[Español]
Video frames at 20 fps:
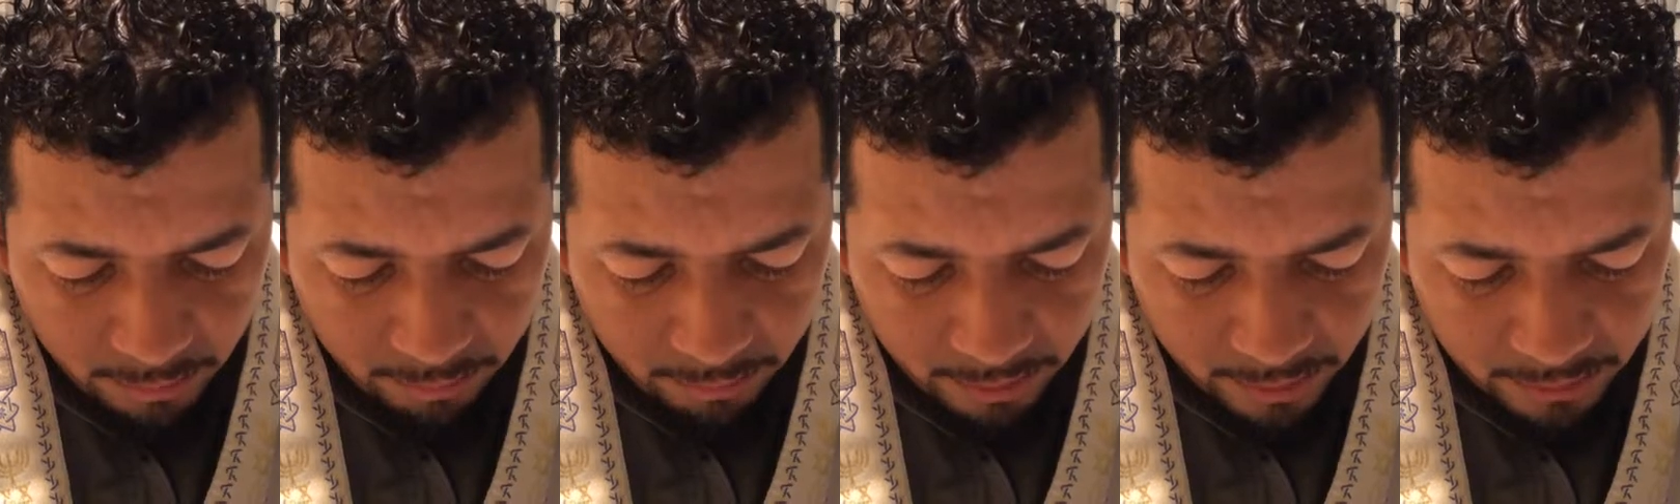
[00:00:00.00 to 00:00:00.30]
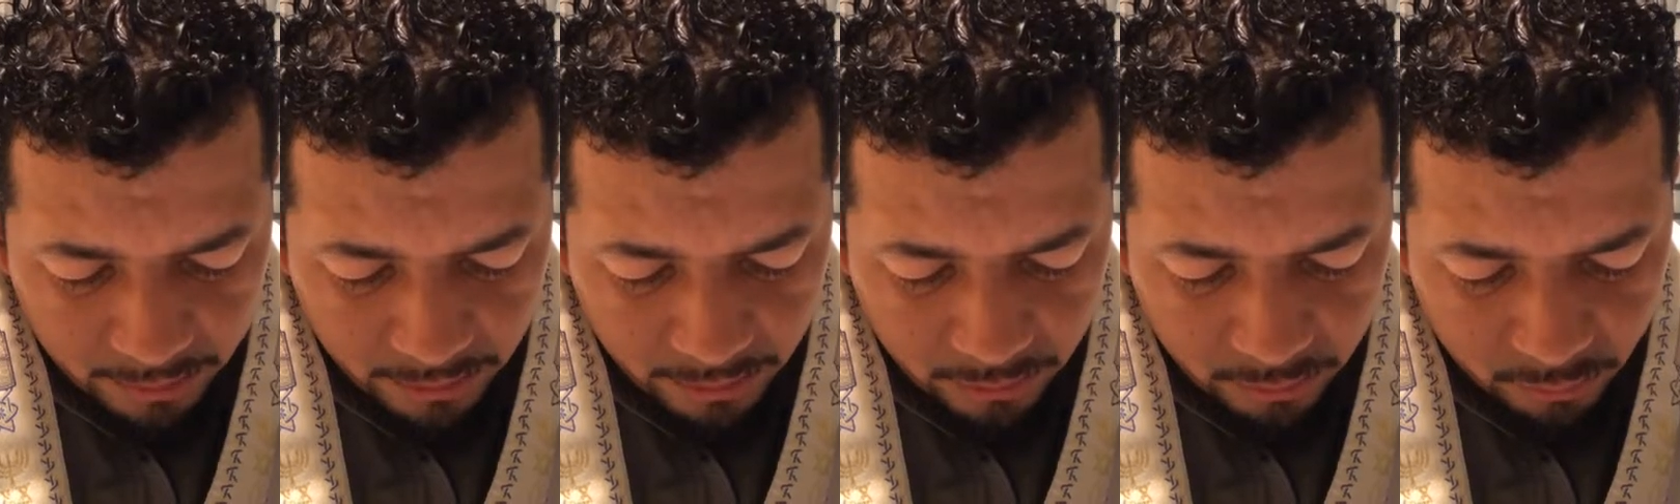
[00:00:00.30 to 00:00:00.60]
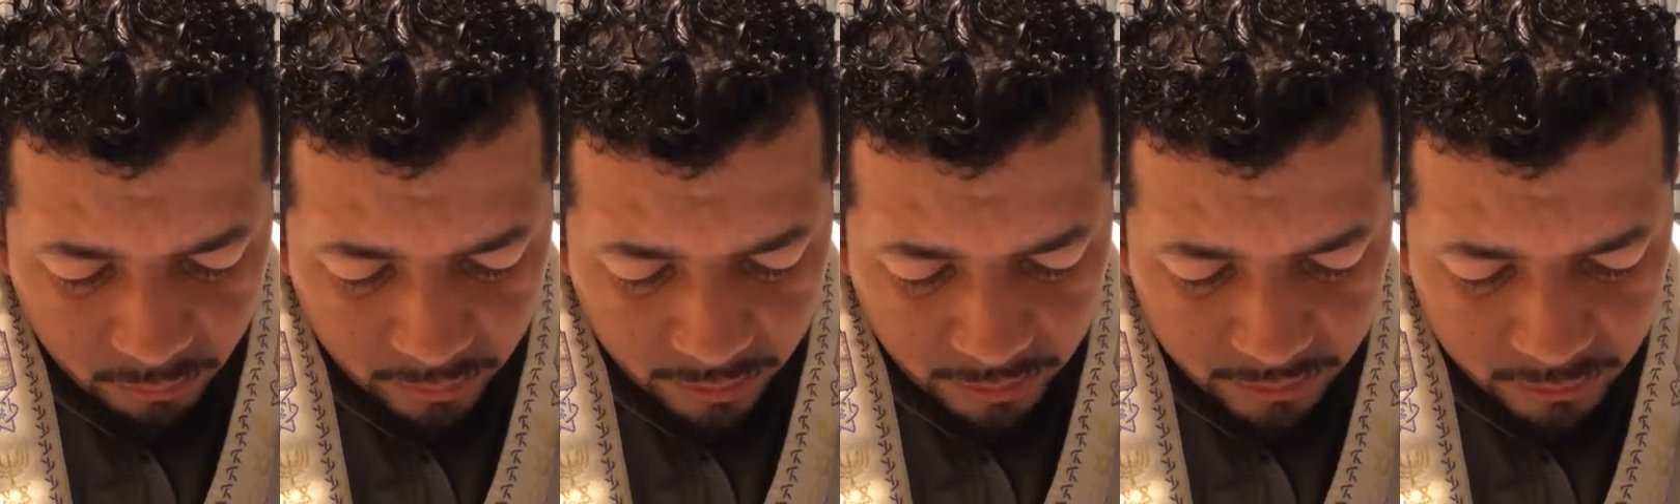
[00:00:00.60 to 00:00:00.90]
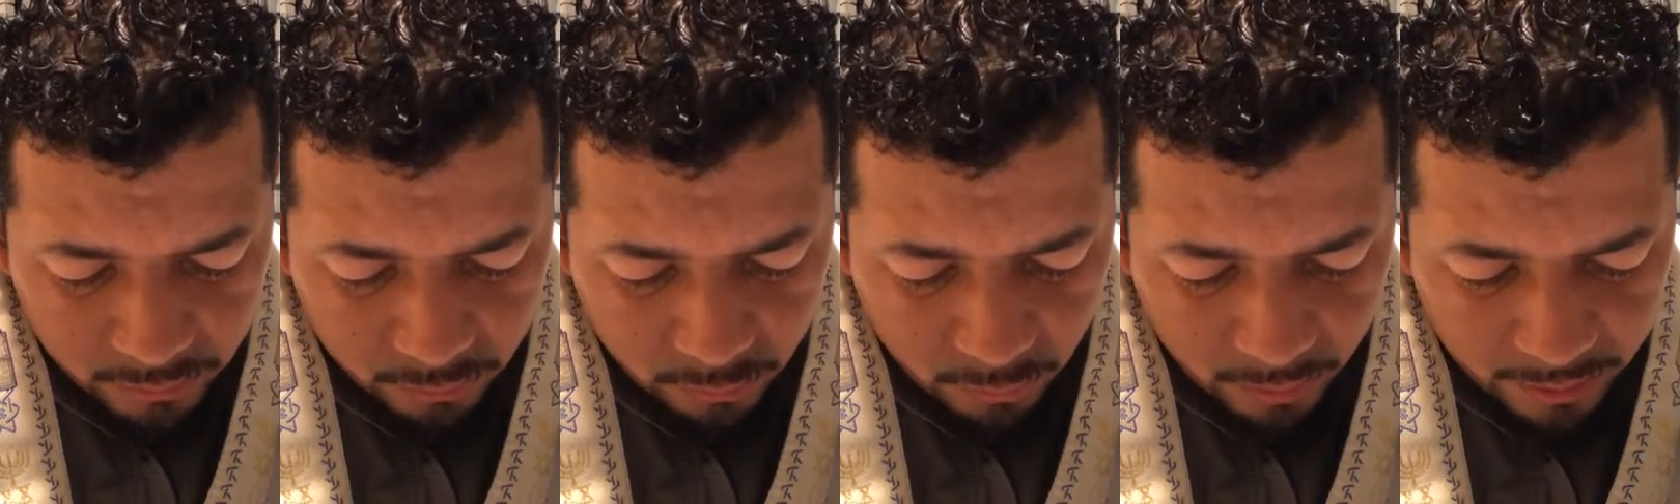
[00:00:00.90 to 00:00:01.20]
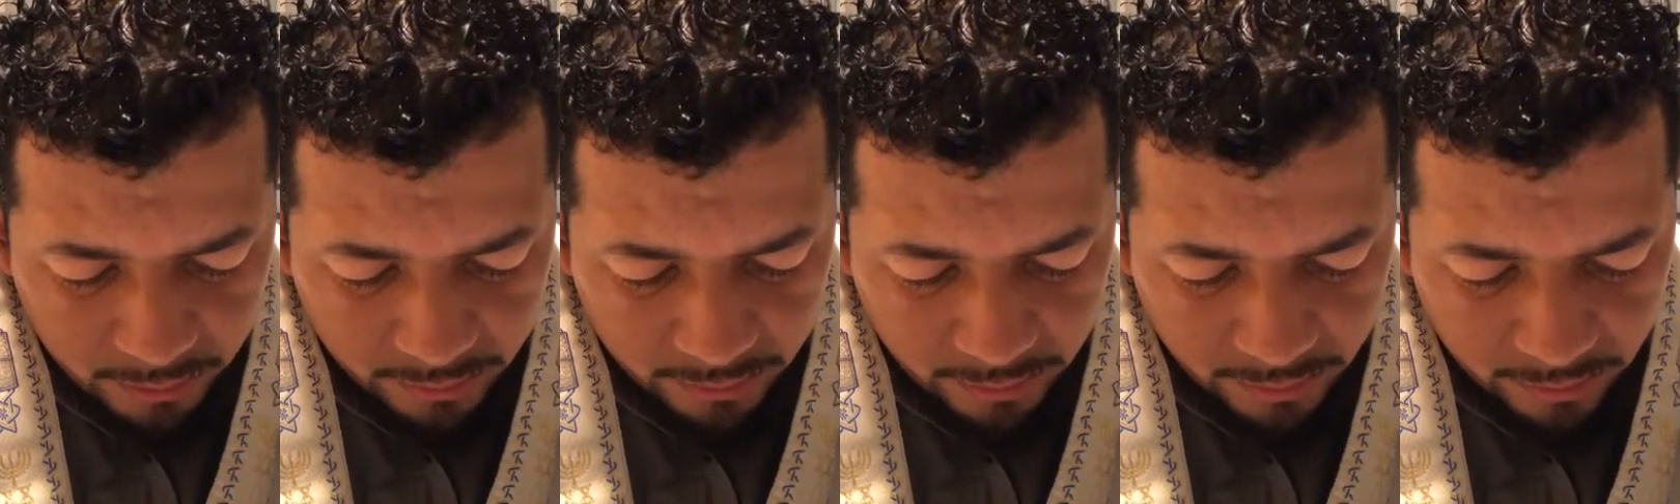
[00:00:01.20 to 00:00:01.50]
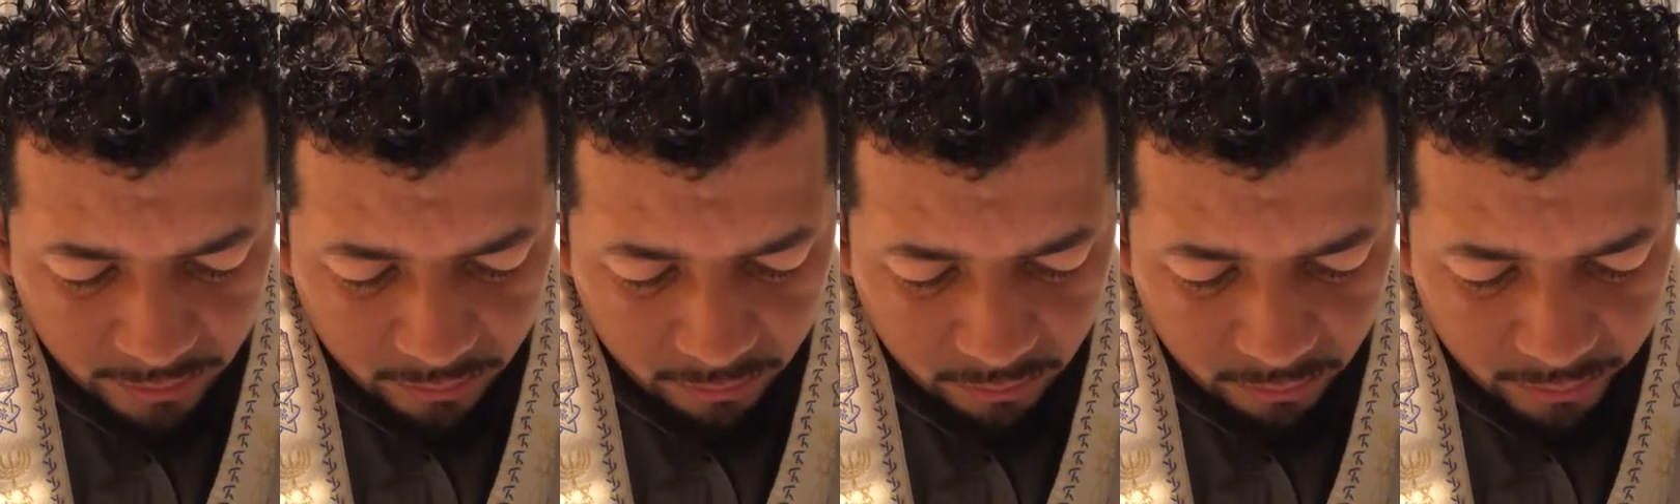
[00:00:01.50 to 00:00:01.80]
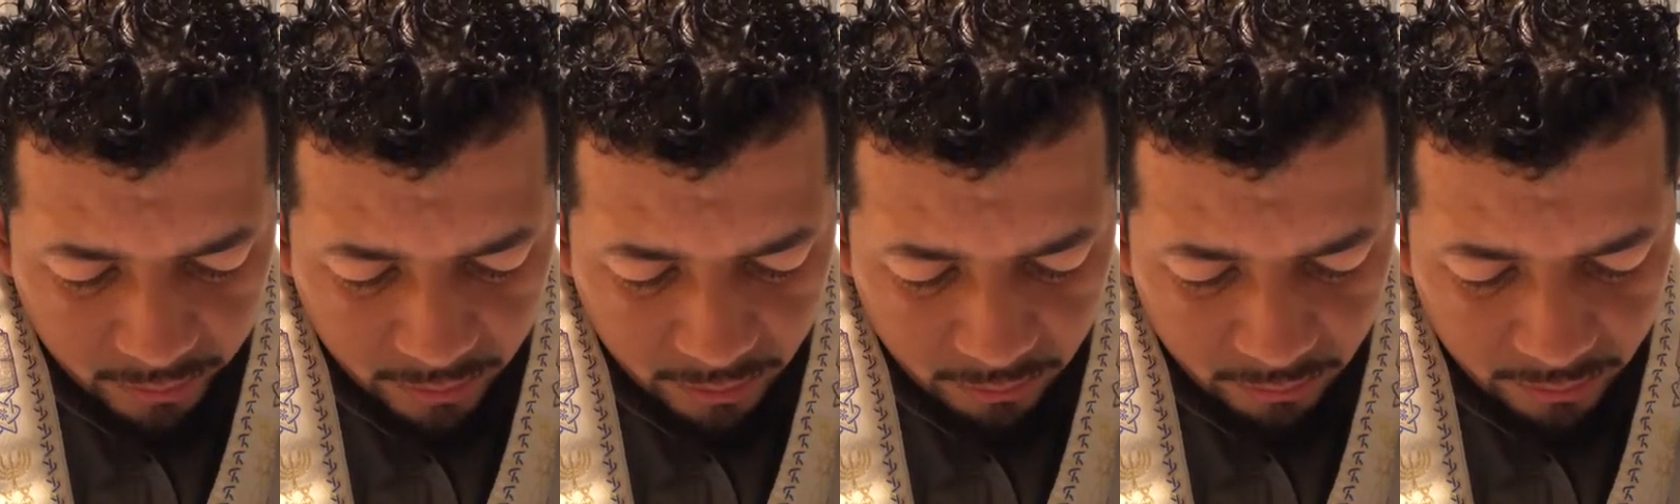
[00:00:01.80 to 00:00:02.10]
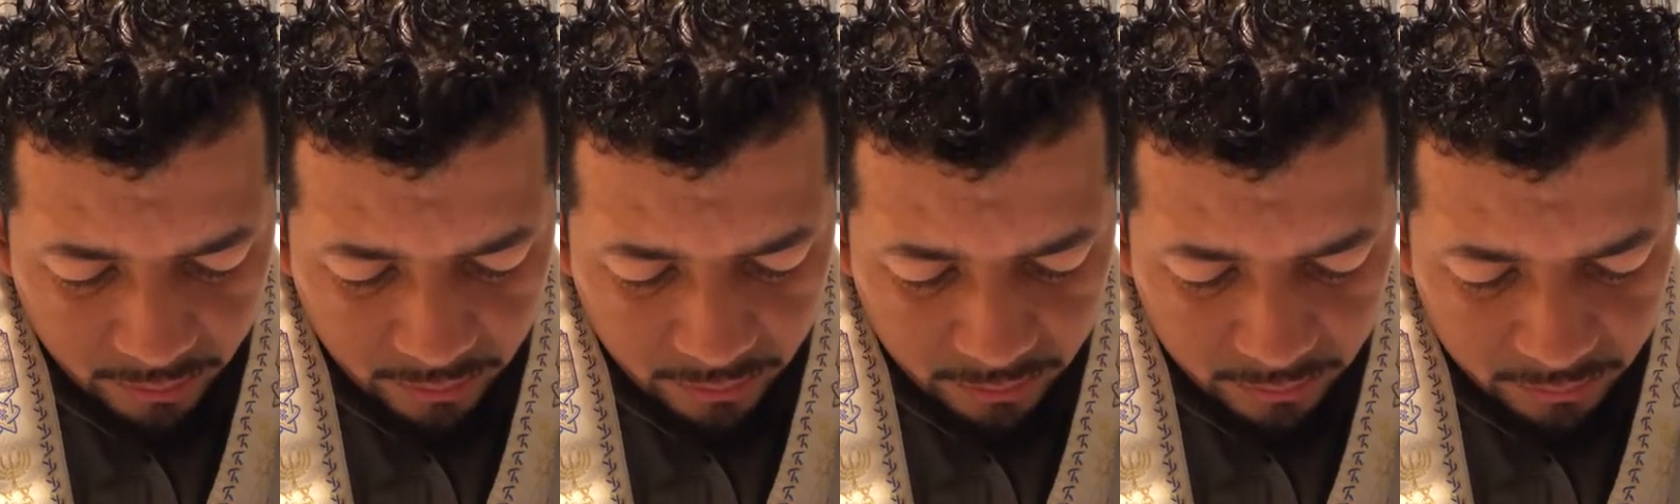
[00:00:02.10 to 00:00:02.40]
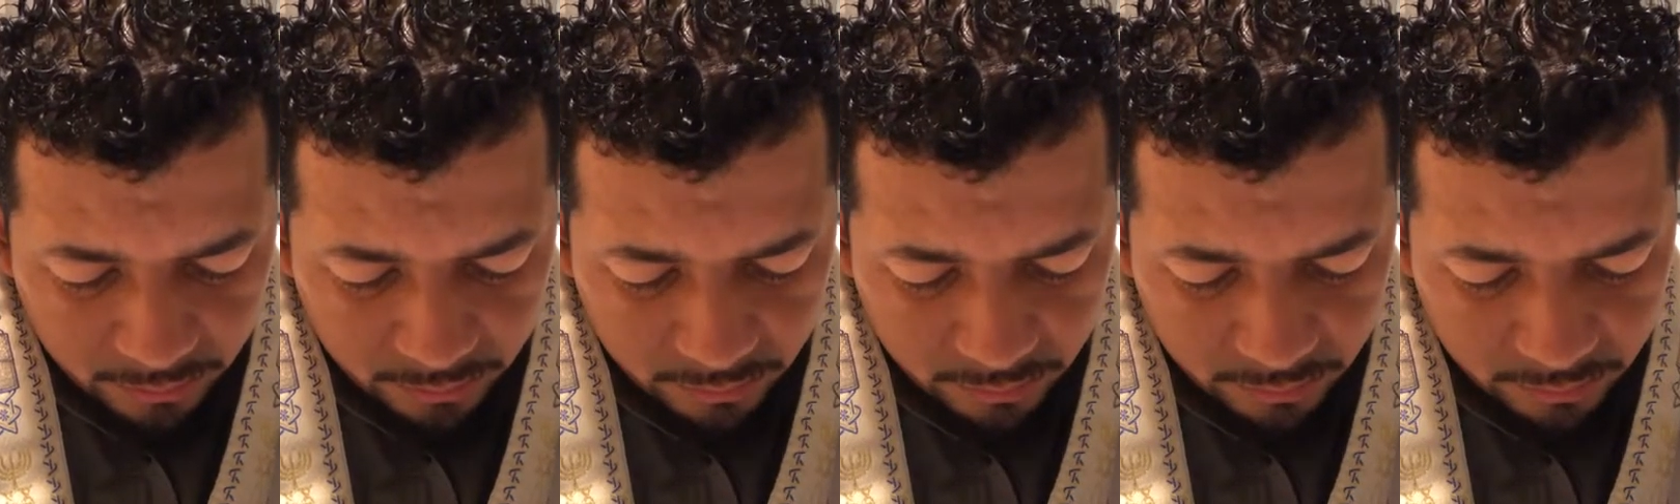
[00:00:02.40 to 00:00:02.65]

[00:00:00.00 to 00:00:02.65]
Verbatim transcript: Bendito eres tú, eterno Elohim,